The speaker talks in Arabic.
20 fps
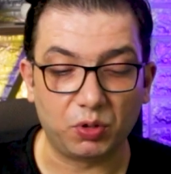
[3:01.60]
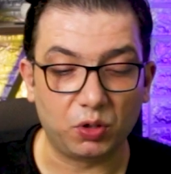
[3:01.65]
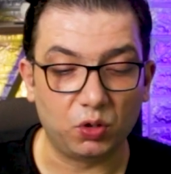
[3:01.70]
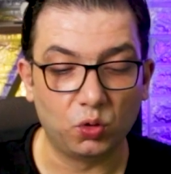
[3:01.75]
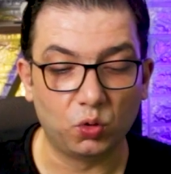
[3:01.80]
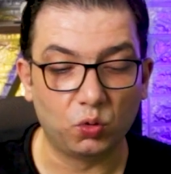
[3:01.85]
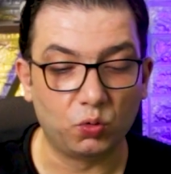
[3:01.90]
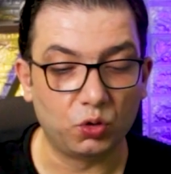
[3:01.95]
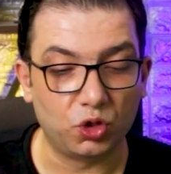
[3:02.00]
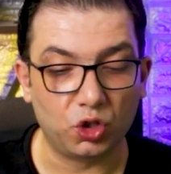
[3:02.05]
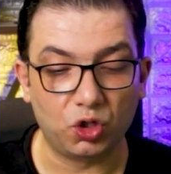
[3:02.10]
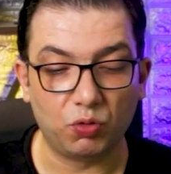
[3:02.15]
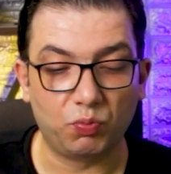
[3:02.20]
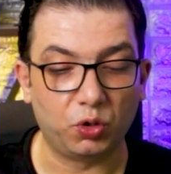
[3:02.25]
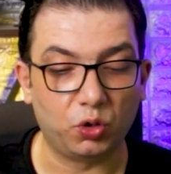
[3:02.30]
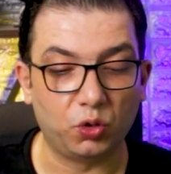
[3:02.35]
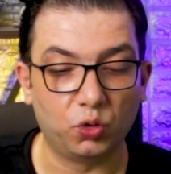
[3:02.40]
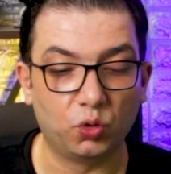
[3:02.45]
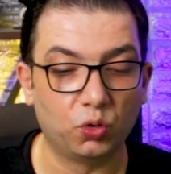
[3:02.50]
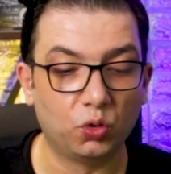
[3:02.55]
بي يو والجي
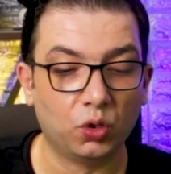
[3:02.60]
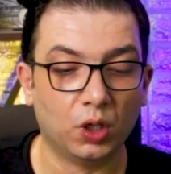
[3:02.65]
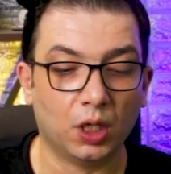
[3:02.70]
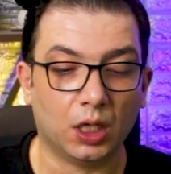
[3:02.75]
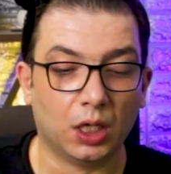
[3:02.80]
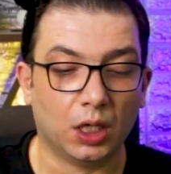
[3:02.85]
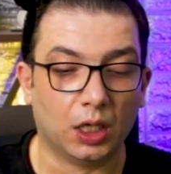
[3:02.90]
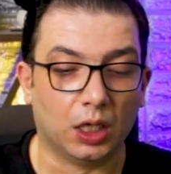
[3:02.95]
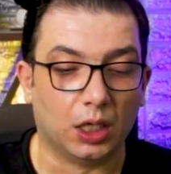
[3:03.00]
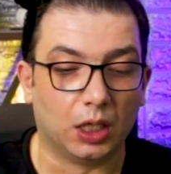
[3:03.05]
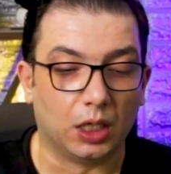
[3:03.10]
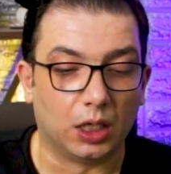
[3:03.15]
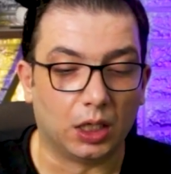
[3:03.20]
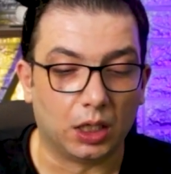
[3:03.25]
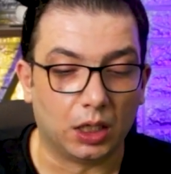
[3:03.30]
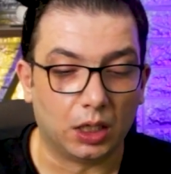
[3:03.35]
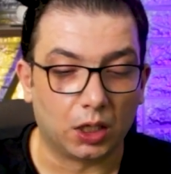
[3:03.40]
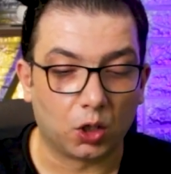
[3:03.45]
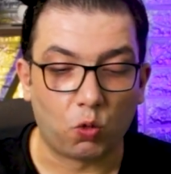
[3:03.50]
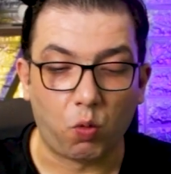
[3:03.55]
بي يو
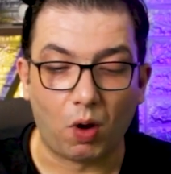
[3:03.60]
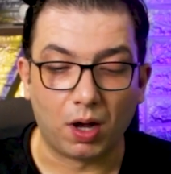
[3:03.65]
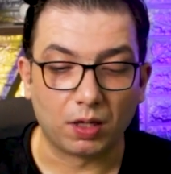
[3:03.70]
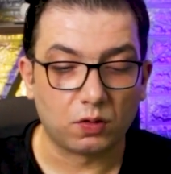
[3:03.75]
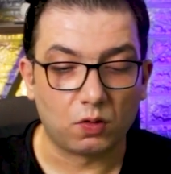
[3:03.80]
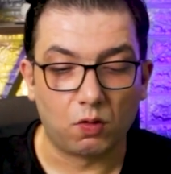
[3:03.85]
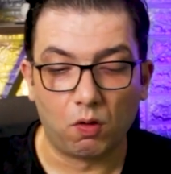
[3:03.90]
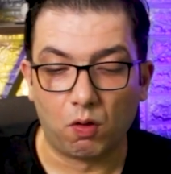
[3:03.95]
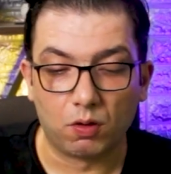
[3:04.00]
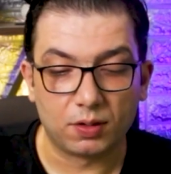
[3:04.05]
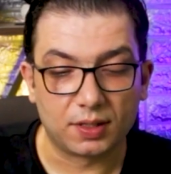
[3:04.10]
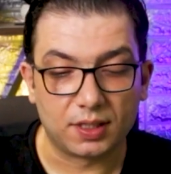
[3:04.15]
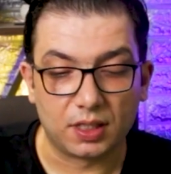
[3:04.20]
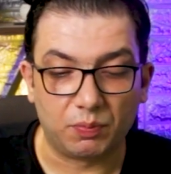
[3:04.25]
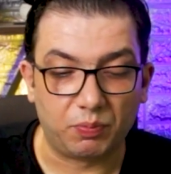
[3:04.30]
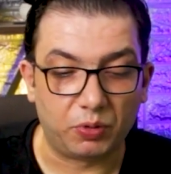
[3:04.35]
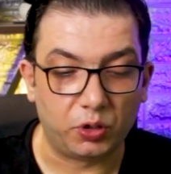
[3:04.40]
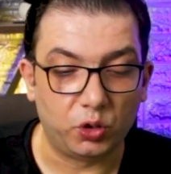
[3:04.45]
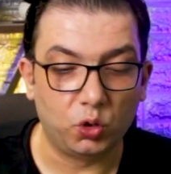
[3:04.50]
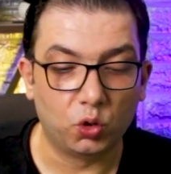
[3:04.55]
كواد كور
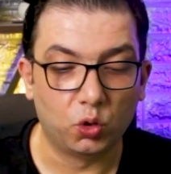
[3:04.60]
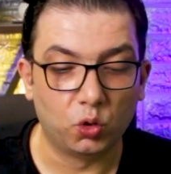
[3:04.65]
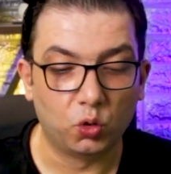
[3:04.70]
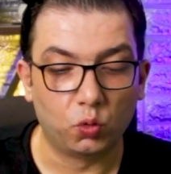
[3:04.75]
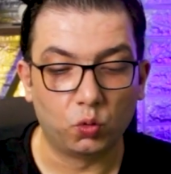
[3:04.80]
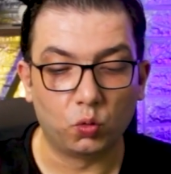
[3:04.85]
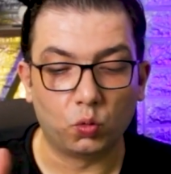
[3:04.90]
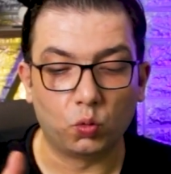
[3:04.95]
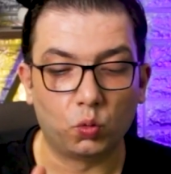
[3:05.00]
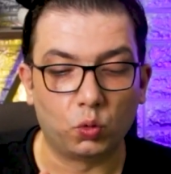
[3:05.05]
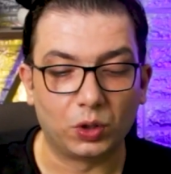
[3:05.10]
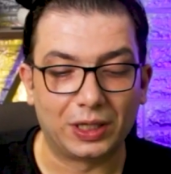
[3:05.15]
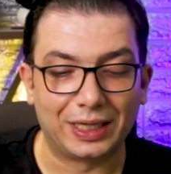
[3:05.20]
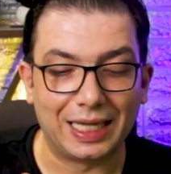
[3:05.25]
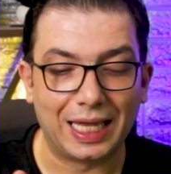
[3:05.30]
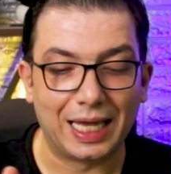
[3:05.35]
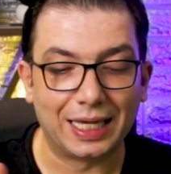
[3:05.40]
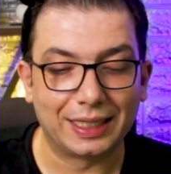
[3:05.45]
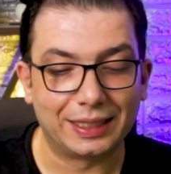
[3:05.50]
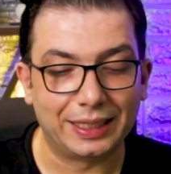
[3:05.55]
سي بي يو
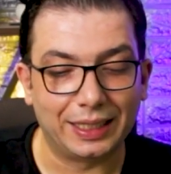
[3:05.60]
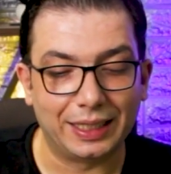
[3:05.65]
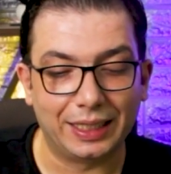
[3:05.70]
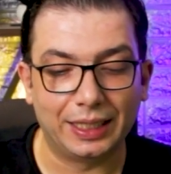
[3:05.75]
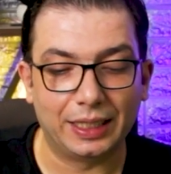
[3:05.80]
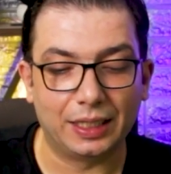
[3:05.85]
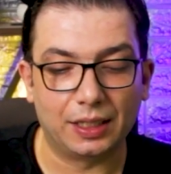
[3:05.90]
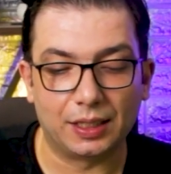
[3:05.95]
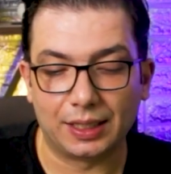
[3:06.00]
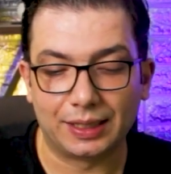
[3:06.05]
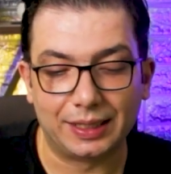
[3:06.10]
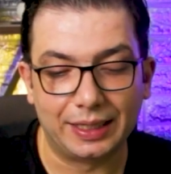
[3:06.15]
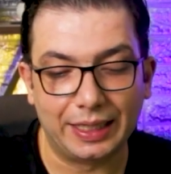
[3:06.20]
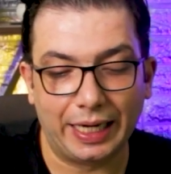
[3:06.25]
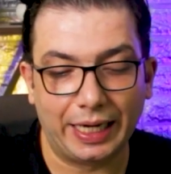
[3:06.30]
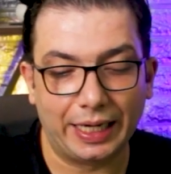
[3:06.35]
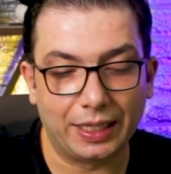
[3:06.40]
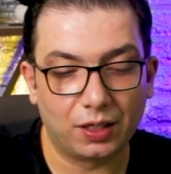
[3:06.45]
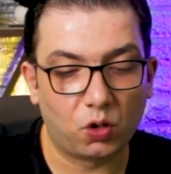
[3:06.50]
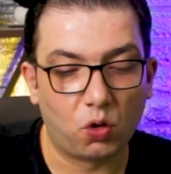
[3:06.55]
وثلاثه
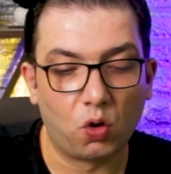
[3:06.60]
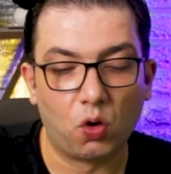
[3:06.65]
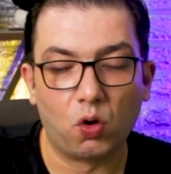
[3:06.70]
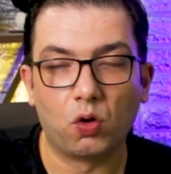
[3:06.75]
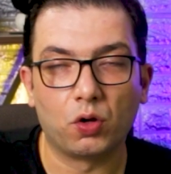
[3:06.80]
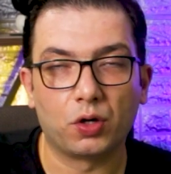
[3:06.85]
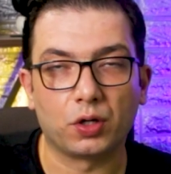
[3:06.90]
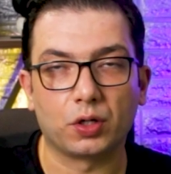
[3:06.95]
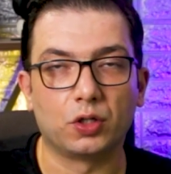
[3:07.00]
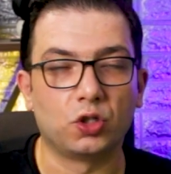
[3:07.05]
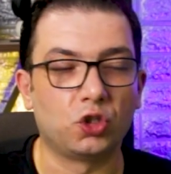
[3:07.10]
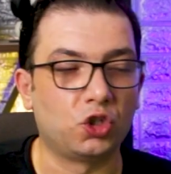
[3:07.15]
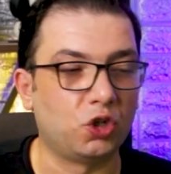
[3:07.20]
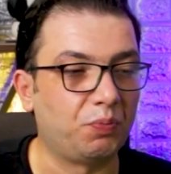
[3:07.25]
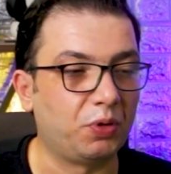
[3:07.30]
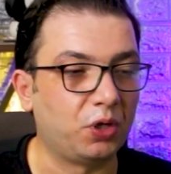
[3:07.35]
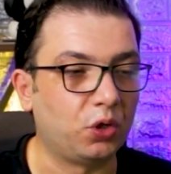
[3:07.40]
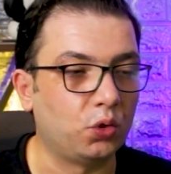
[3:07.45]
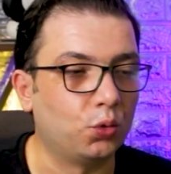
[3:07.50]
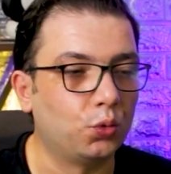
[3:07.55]
لاثنين كور جي
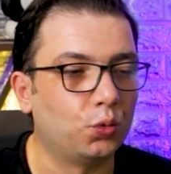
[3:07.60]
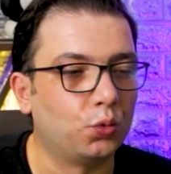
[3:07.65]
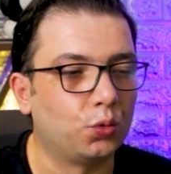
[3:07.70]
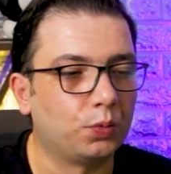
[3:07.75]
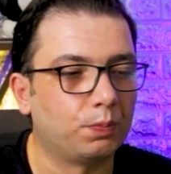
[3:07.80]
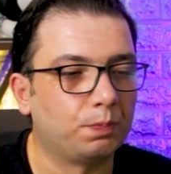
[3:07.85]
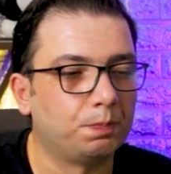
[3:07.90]
بي يو